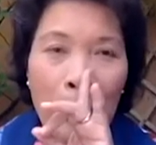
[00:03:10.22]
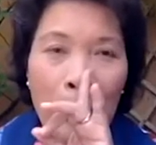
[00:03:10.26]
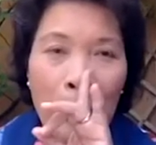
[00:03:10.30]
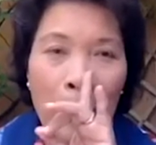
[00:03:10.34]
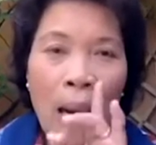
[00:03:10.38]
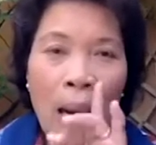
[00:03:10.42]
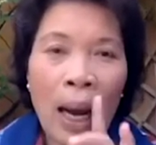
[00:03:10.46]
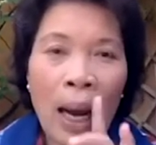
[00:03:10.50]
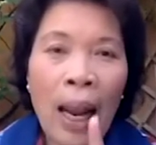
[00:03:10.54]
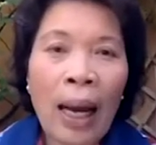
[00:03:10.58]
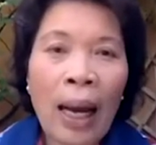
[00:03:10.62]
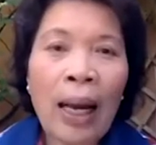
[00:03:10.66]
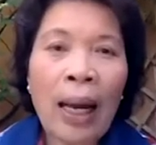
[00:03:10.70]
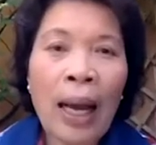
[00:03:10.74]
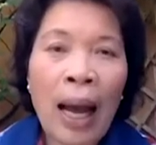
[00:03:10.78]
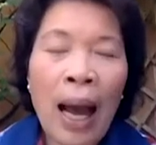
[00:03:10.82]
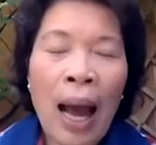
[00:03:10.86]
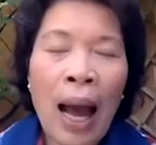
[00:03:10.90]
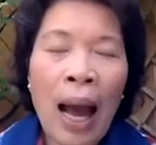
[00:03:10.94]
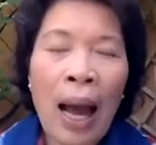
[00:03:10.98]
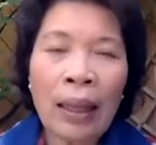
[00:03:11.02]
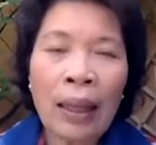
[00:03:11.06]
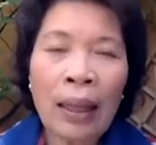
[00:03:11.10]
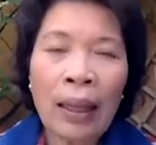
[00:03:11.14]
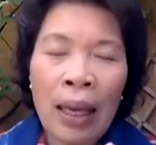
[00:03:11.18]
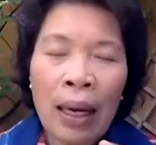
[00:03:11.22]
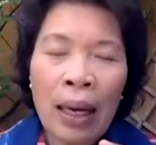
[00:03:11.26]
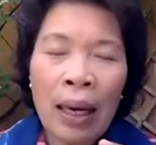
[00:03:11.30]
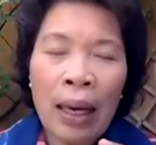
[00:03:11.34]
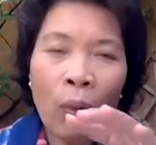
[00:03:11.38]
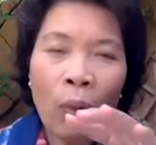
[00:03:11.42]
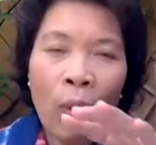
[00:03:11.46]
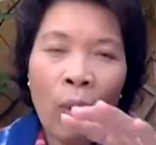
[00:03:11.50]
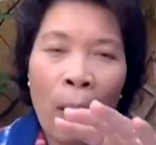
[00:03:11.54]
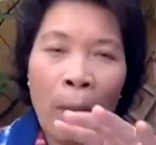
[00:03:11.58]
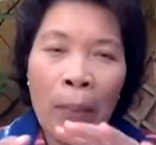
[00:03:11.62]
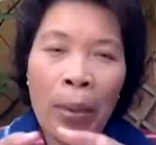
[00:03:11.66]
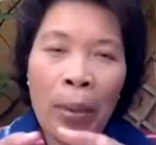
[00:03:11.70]
พลังงานที่เรียก
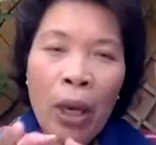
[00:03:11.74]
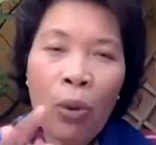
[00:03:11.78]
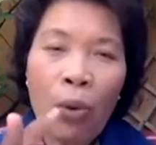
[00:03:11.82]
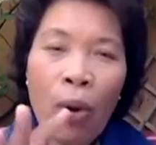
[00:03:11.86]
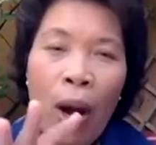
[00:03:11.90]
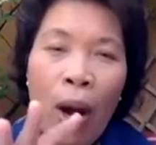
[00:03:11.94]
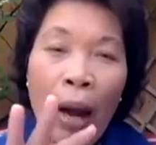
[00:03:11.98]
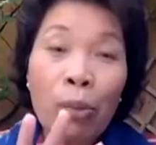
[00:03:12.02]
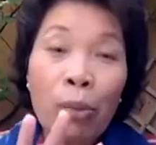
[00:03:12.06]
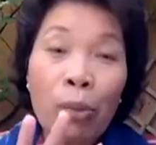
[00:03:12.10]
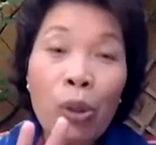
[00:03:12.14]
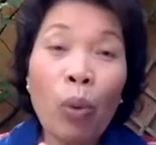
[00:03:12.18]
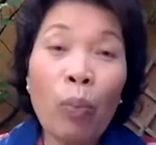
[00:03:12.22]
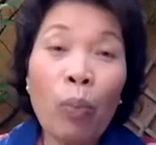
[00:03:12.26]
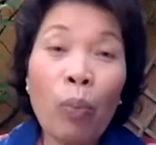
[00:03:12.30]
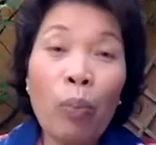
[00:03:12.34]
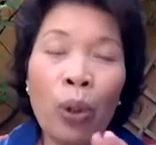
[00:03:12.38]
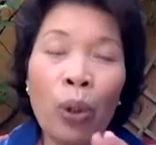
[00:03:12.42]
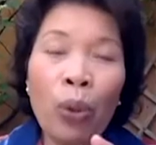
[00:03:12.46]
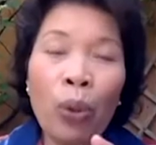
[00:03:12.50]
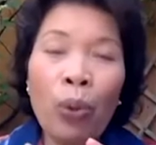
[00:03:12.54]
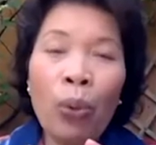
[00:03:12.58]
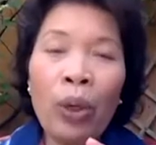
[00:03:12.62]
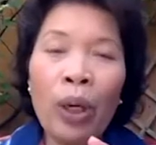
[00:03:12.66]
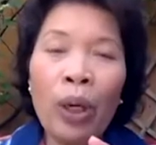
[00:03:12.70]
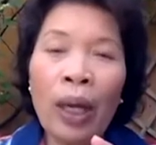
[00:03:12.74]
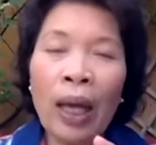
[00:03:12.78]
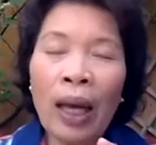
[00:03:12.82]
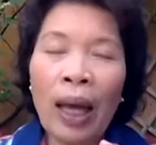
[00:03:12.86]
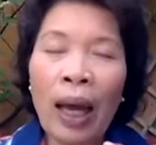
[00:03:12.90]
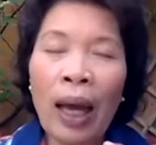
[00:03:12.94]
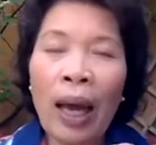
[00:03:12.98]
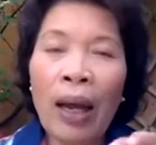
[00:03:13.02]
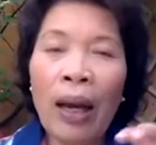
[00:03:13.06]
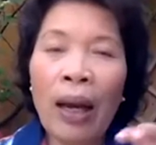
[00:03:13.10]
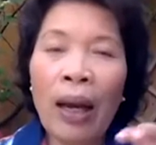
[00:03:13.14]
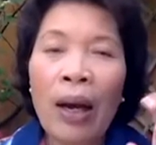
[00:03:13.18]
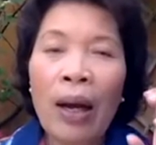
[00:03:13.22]
ว่ามีความสมดุลนะ
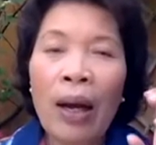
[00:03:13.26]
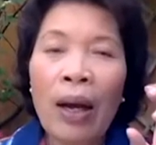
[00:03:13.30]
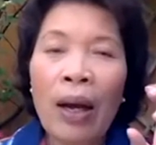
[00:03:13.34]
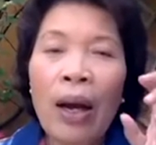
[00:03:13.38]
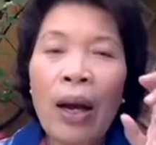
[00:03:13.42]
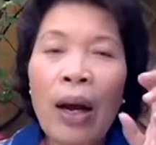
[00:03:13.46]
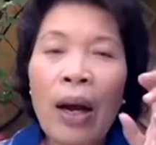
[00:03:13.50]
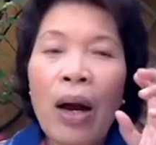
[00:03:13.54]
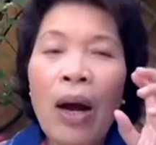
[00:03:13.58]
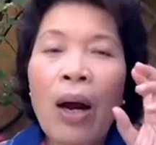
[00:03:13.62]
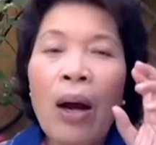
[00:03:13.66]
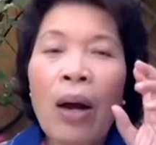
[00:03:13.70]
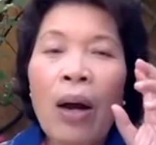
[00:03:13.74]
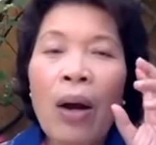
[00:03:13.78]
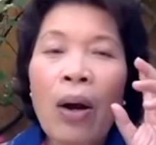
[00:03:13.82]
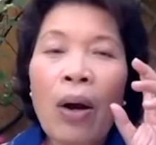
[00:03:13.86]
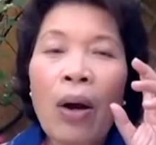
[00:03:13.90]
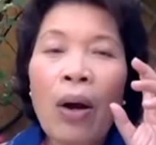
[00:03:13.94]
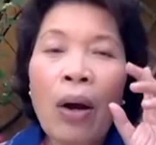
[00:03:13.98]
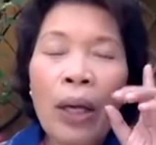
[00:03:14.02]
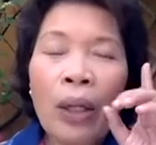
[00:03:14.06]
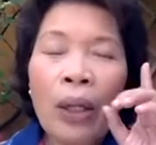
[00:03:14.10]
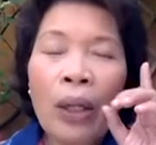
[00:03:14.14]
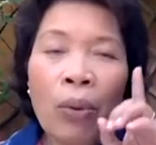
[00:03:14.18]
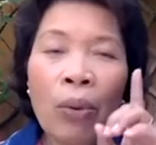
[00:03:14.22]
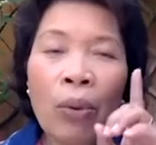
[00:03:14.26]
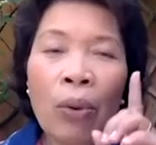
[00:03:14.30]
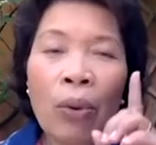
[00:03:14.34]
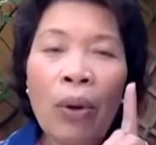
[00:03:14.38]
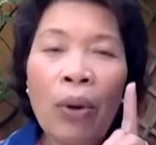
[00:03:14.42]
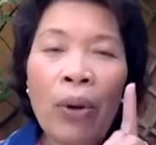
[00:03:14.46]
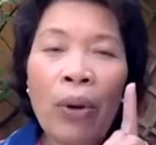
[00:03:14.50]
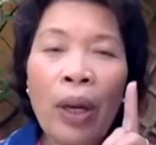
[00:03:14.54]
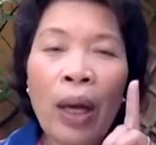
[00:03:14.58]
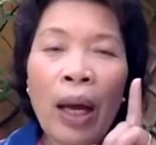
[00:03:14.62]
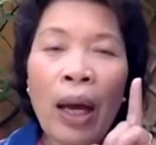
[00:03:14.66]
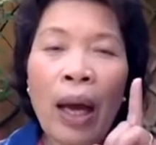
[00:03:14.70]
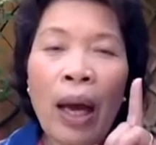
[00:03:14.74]
คะ ขอให้ทุกคน
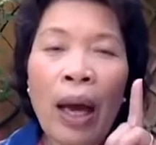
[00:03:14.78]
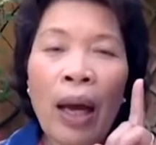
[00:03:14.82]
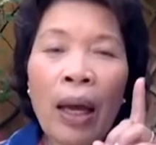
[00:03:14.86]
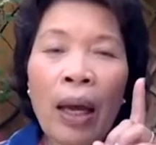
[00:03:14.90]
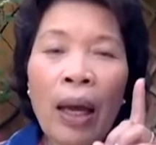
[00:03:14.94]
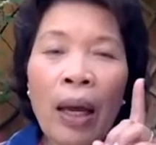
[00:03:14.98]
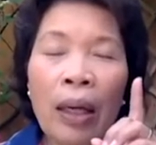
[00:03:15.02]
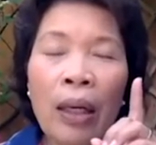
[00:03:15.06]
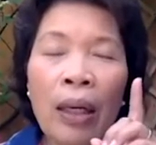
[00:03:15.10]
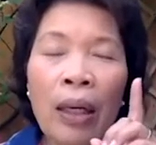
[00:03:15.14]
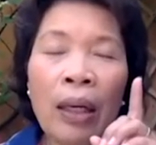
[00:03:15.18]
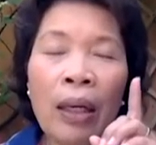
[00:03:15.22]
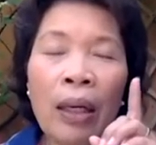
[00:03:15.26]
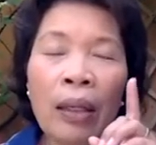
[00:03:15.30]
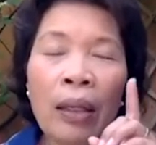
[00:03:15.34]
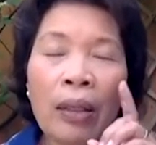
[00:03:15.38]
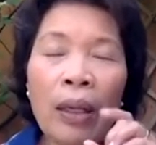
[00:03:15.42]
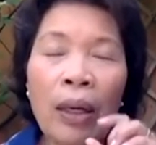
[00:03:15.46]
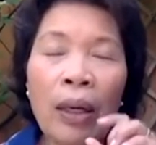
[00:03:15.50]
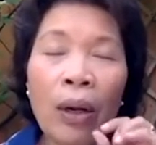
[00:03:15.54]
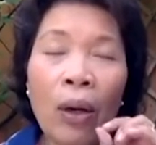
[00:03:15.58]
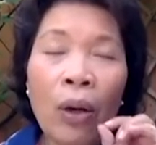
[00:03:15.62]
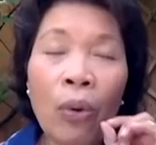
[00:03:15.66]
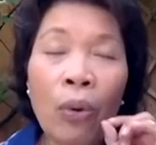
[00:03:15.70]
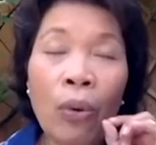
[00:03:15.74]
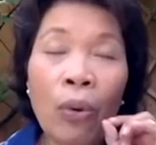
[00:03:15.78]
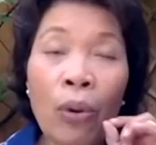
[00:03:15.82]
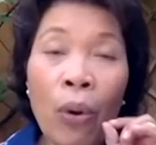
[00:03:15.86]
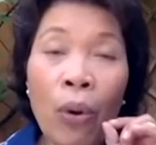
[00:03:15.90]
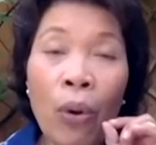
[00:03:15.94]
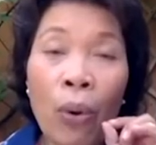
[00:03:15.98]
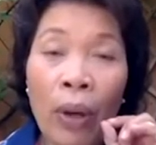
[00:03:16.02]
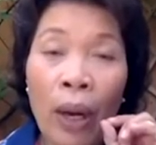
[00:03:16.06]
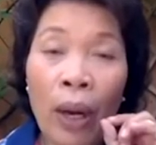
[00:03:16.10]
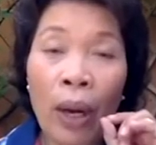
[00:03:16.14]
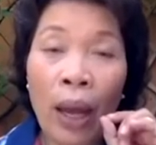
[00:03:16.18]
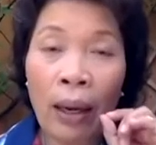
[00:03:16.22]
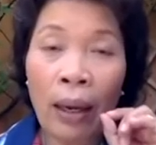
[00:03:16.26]
นะคะนึกถึงลูกโด
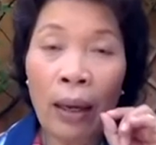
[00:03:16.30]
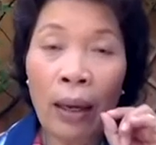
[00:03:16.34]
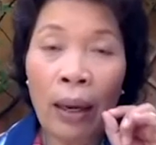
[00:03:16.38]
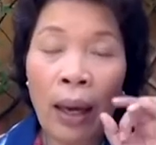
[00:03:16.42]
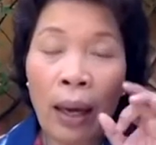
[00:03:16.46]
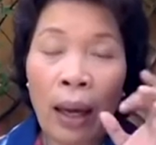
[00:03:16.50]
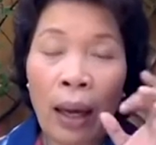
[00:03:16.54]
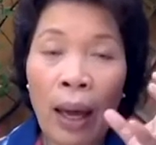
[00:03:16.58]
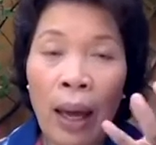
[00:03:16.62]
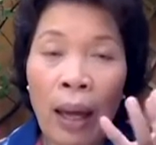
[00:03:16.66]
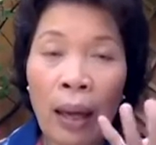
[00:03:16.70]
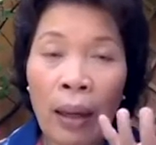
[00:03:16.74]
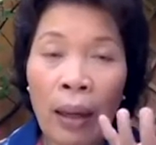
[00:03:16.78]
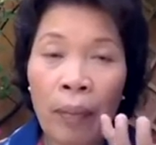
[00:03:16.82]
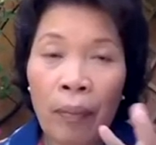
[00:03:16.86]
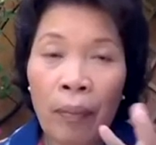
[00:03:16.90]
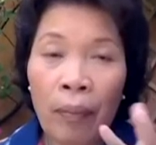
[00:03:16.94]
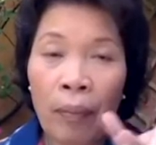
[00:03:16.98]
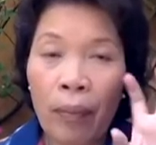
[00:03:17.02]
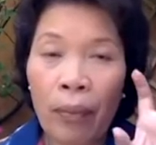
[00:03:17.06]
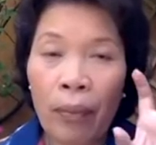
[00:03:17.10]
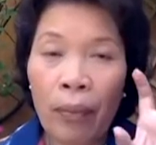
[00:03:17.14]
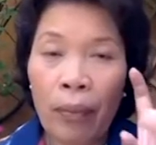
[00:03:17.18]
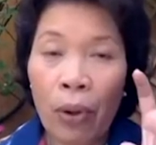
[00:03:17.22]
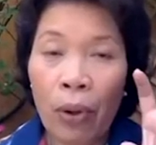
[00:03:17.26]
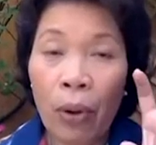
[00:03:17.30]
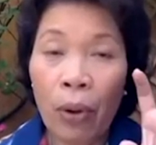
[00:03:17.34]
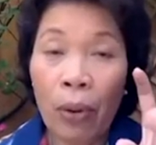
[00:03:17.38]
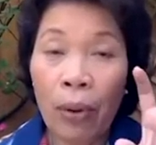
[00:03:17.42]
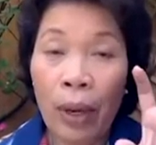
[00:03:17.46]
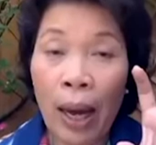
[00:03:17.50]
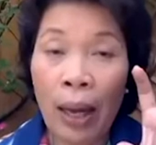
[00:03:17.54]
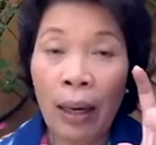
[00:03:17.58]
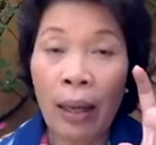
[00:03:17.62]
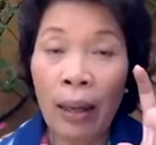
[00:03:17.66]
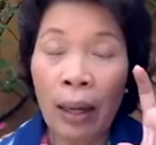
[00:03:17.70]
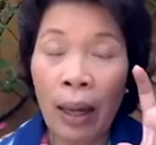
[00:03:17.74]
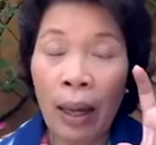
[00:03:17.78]
นัทนะคะโด
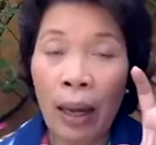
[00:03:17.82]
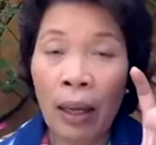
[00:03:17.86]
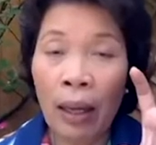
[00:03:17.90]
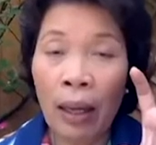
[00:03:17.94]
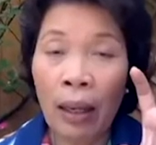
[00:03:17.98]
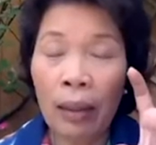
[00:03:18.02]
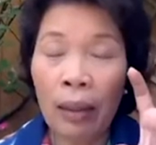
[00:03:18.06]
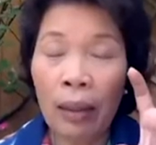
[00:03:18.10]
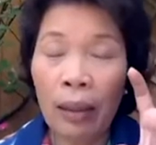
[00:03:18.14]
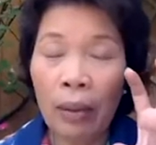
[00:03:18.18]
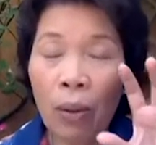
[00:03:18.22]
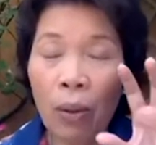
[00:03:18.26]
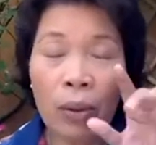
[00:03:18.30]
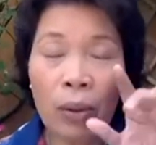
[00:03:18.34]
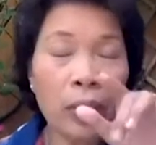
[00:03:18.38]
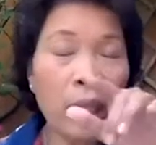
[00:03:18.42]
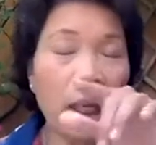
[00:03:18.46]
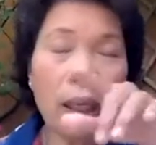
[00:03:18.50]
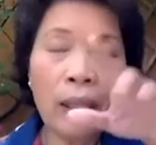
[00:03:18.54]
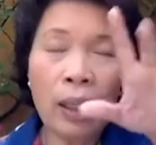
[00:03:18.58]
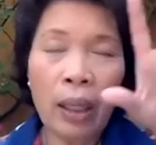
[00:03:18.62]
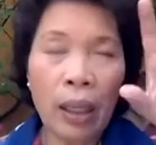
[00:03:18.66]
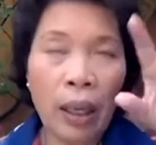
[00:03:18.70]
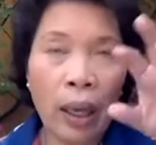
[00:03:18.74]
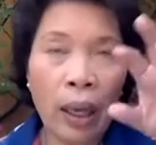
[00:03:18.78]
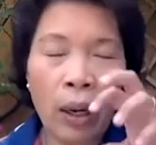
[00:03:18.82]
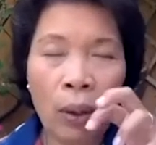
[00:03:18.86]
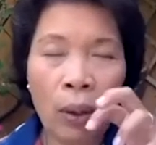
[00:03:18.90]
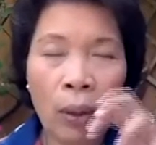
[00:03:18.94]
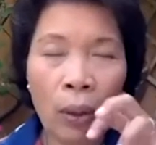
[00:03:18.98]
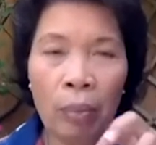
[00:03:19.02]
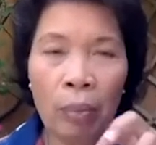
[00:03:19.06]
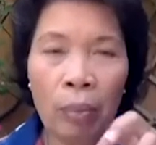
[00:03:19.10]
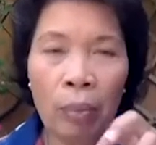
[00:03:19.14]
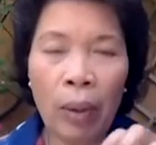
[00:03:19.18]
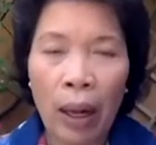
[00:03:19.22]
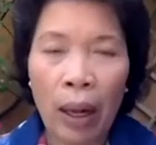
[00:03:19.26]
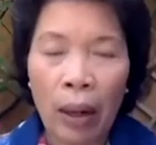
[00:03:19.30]
นัทนะ คงจะเคยเห็นรู
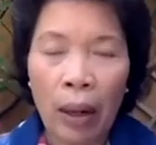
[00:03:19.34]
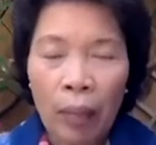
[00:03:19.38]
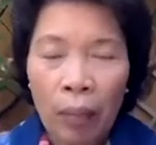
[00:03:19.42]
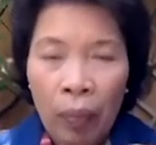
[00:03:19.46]
ปอะ